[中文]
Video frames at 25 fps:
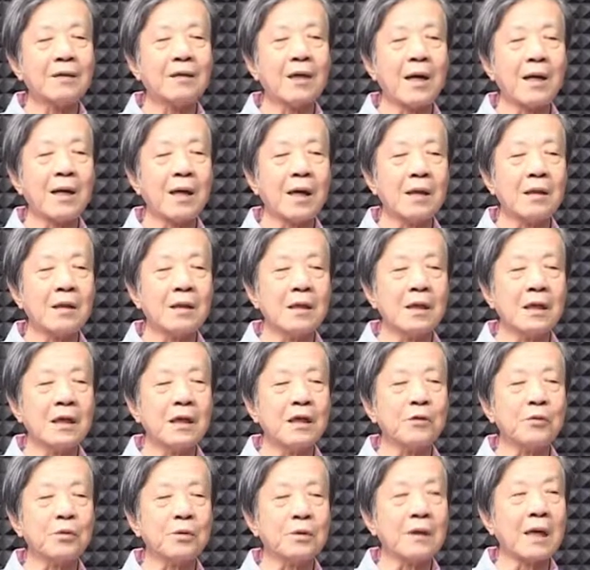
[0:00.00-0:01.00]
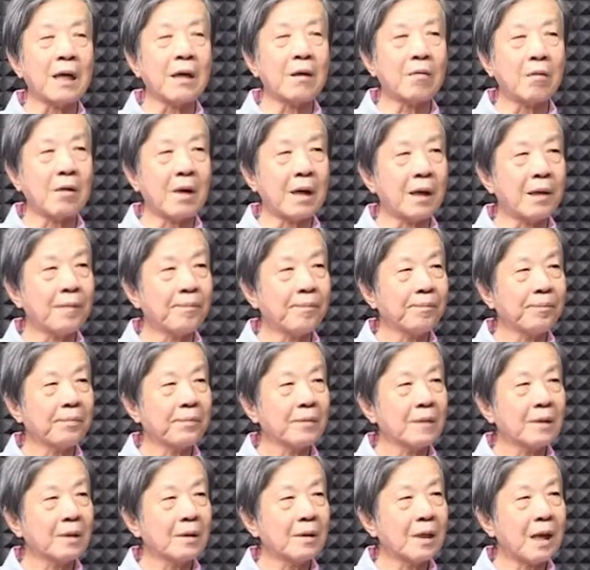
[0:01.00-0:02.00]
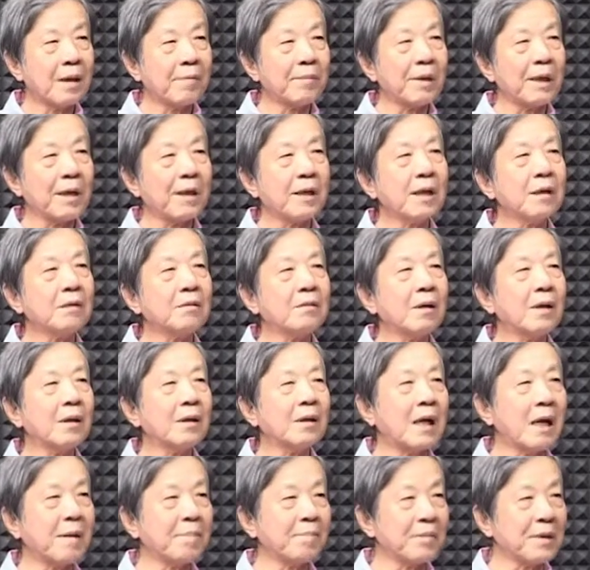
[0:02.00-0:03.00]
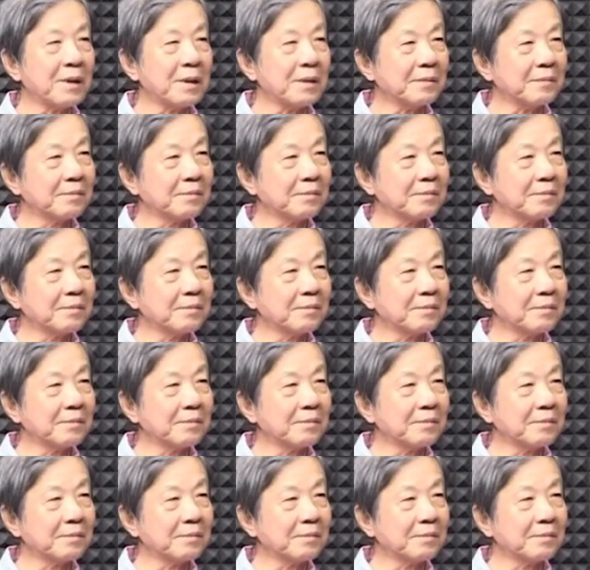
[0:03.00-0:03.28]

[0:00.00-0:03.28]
太太跟儿女在花啊。他每天都在看病，